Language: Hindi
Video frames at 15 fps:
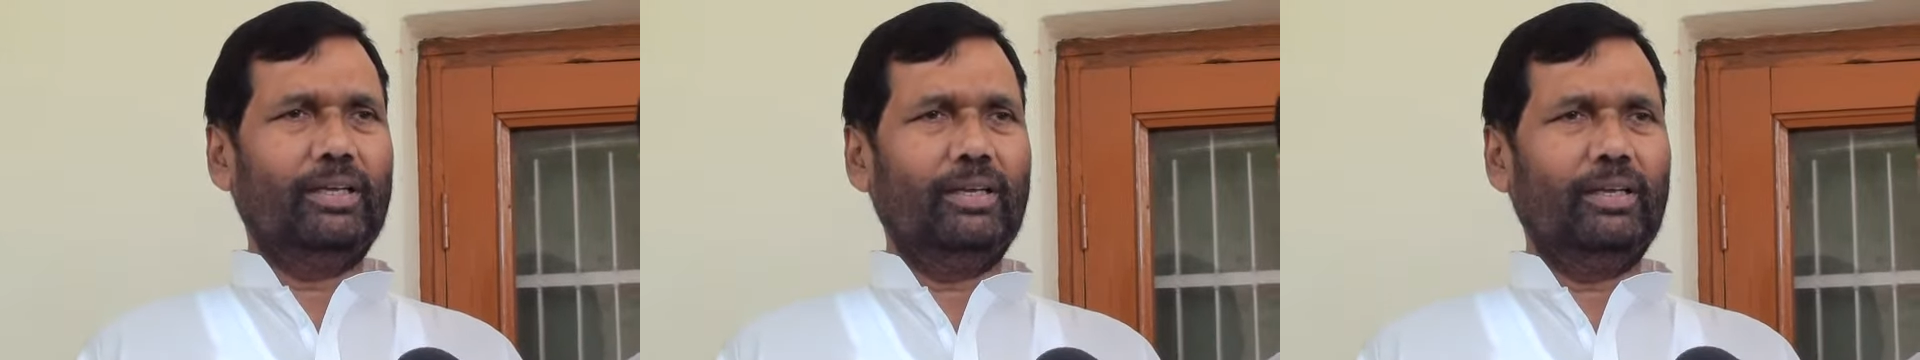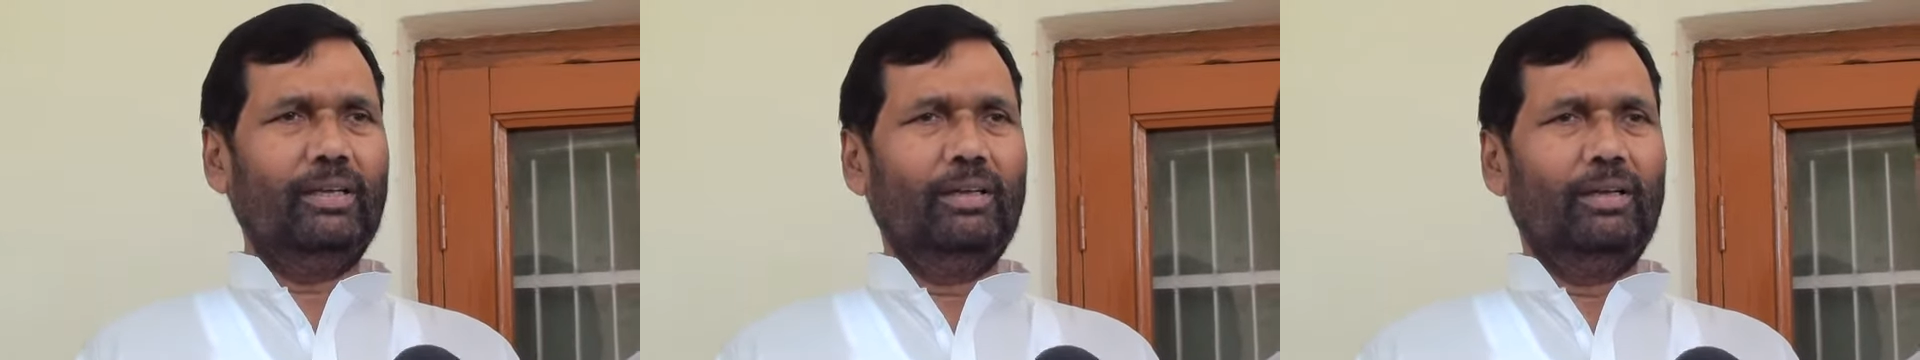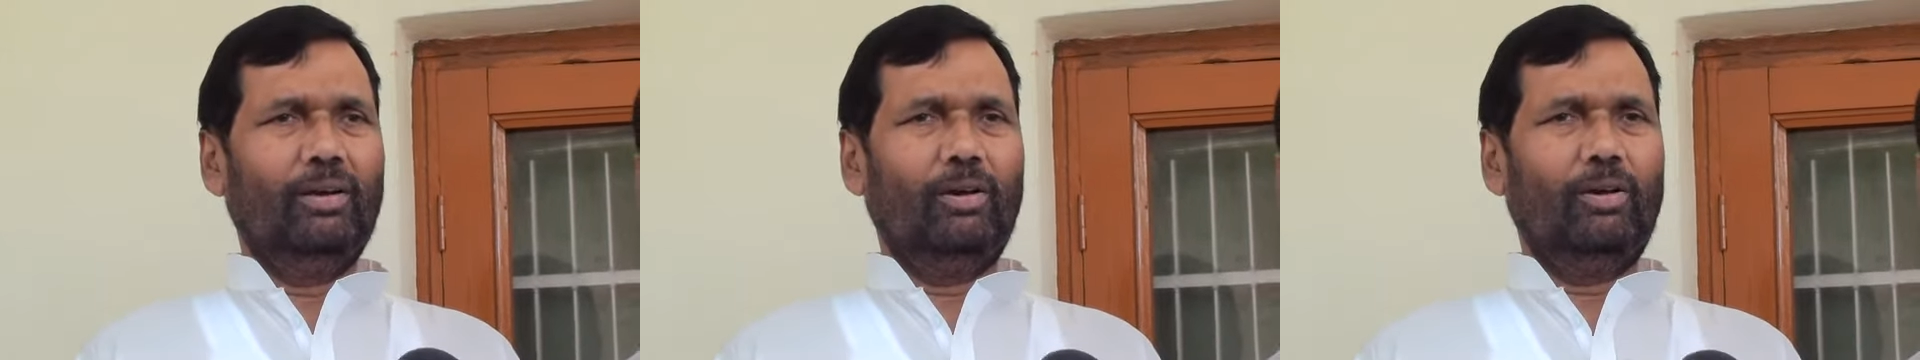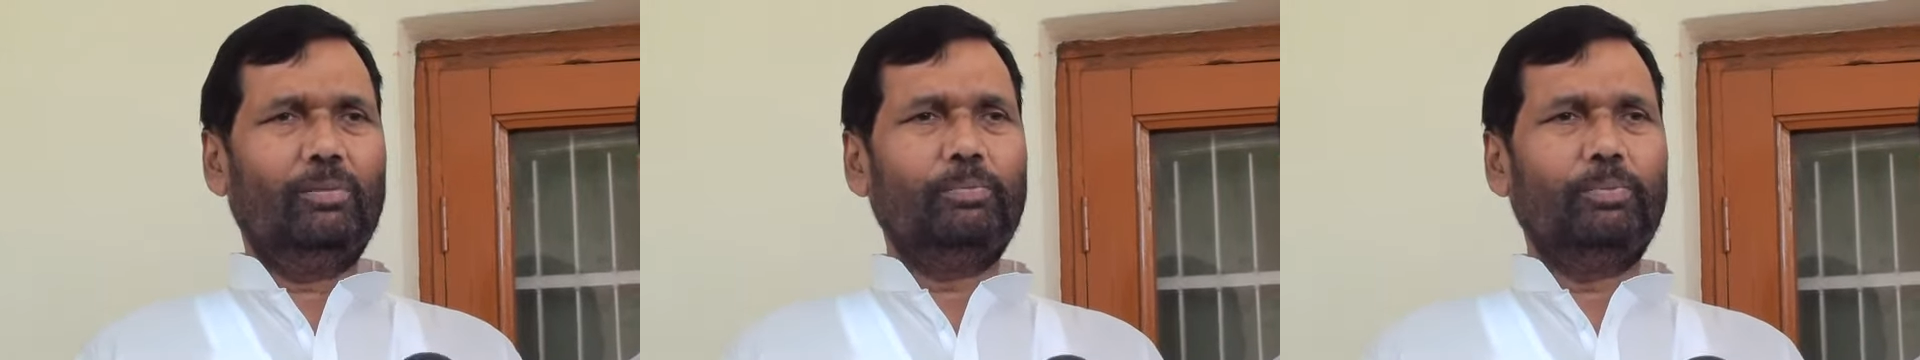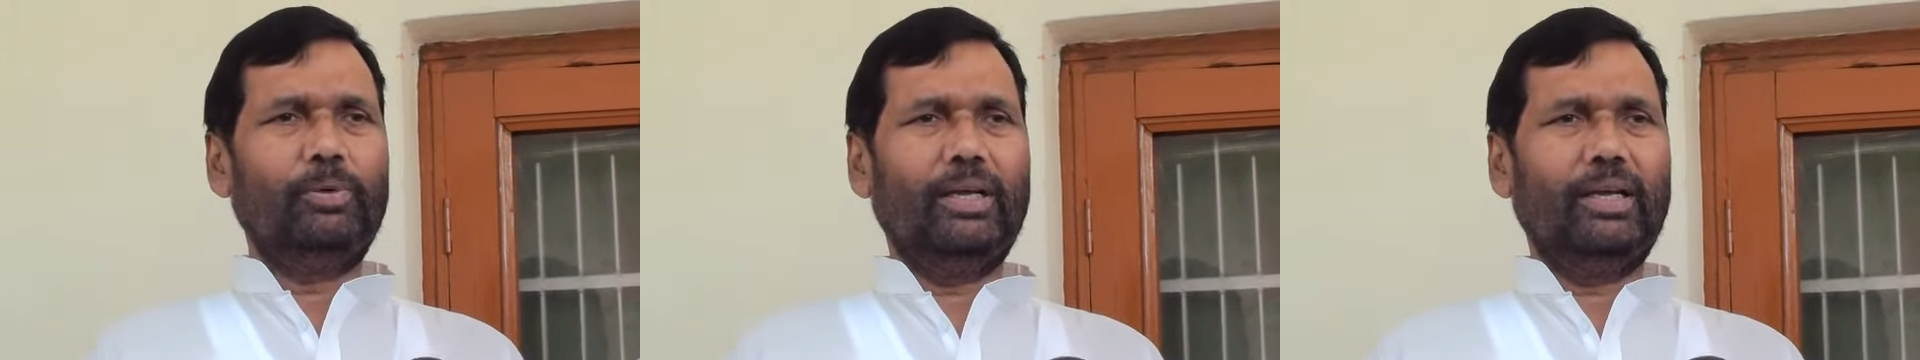थे और
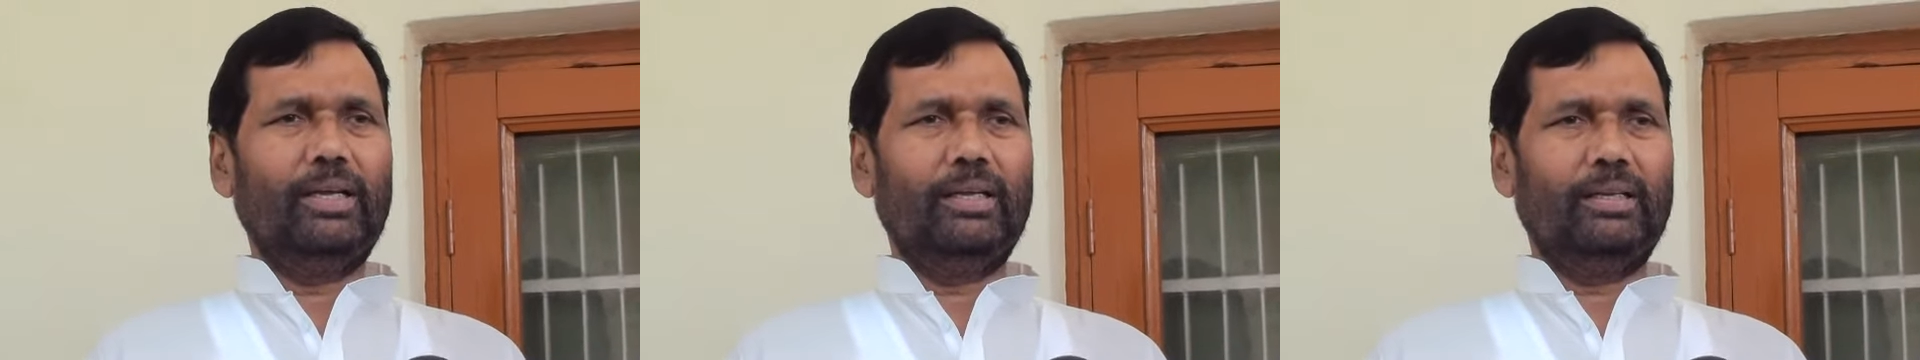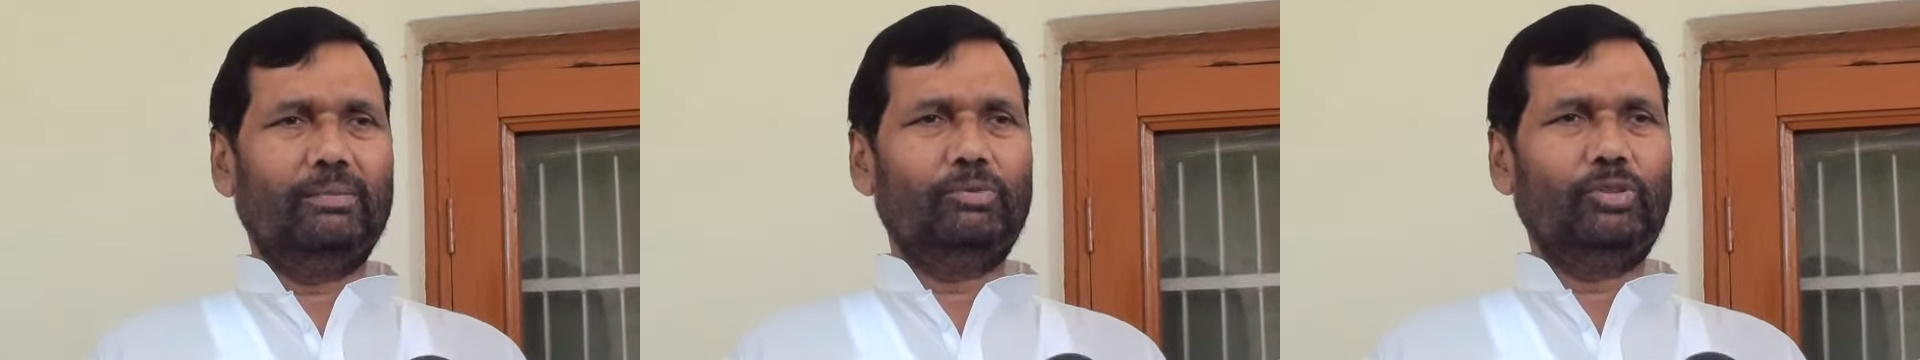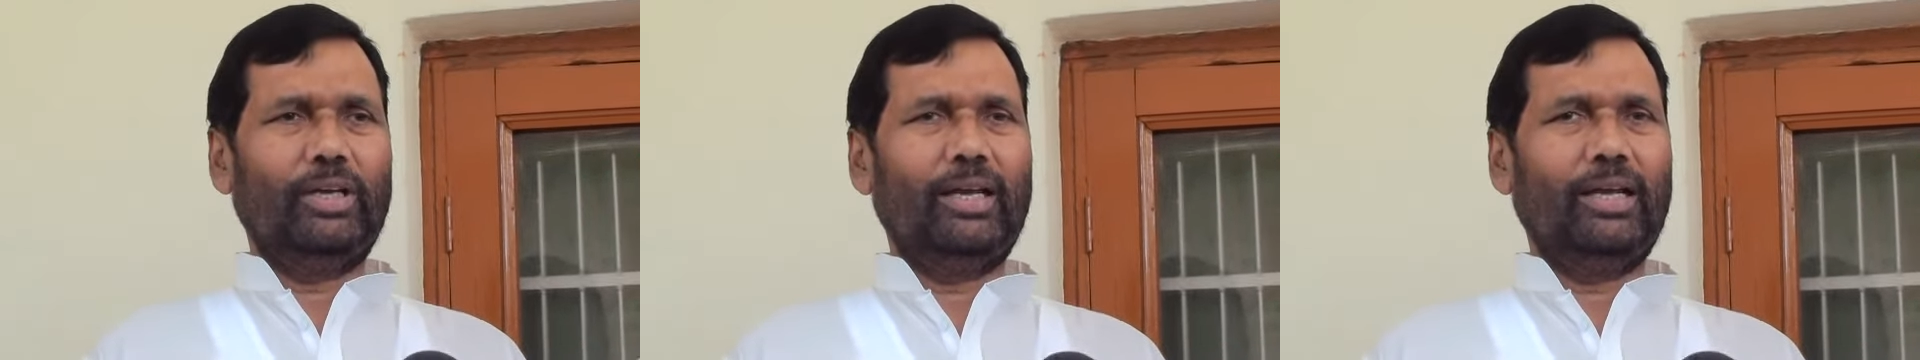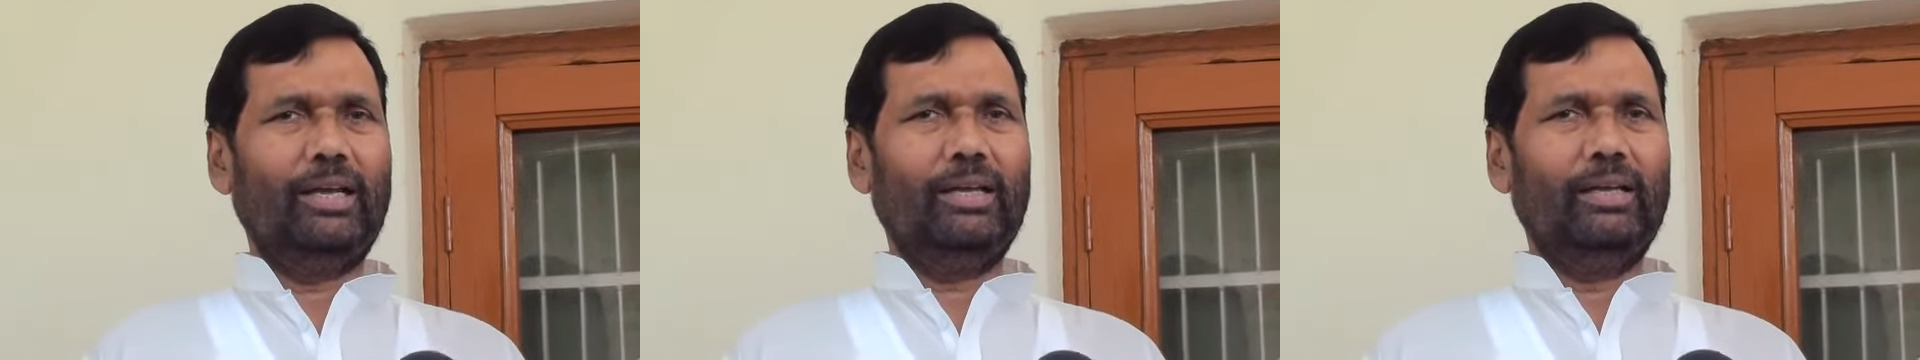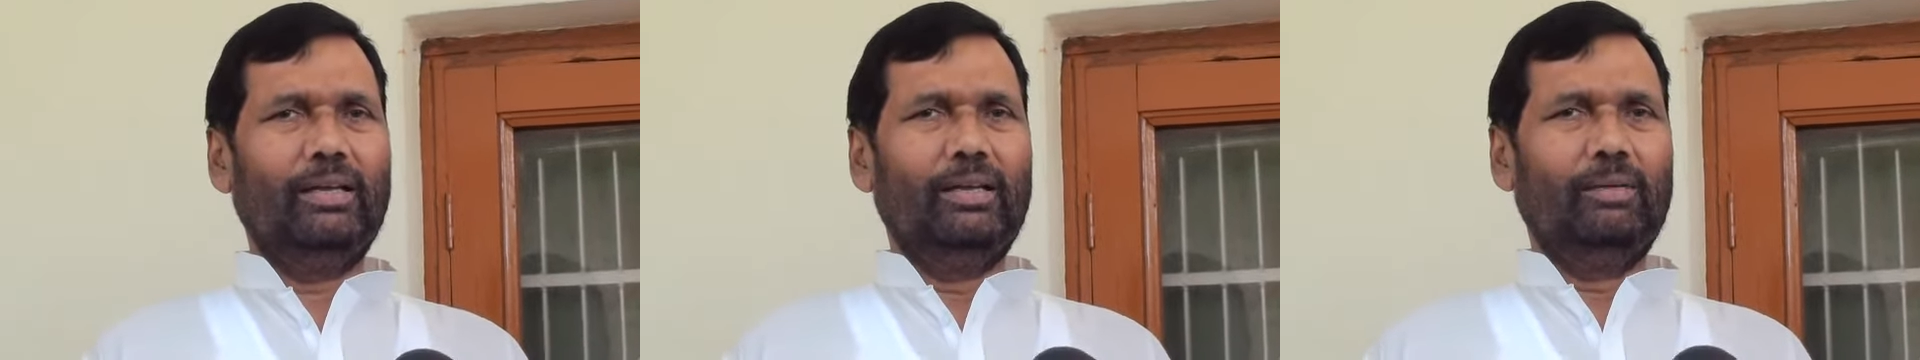पूरे जो है
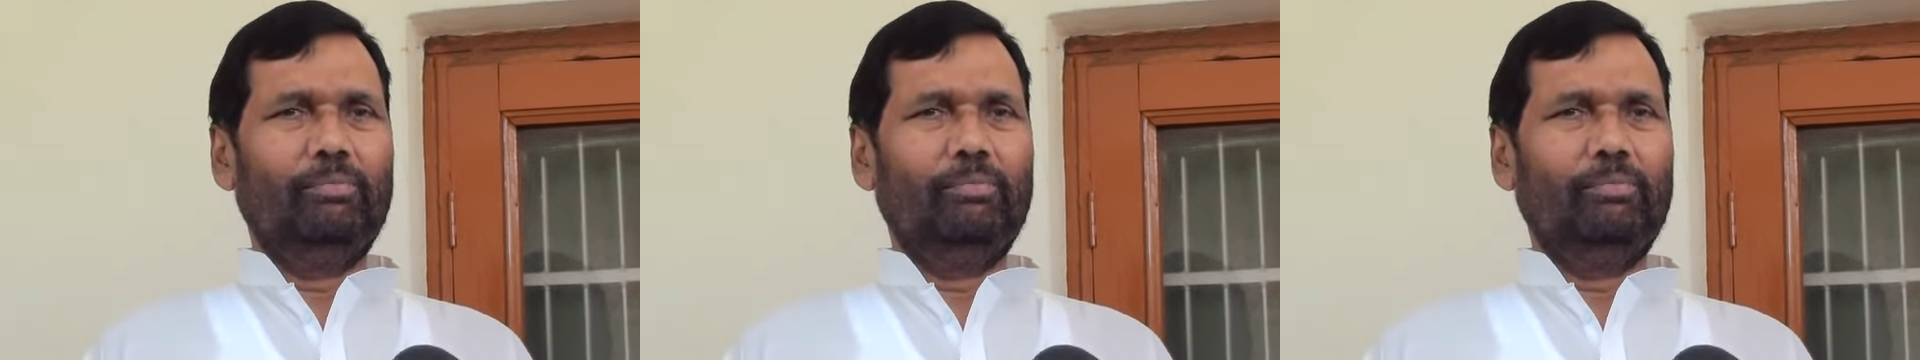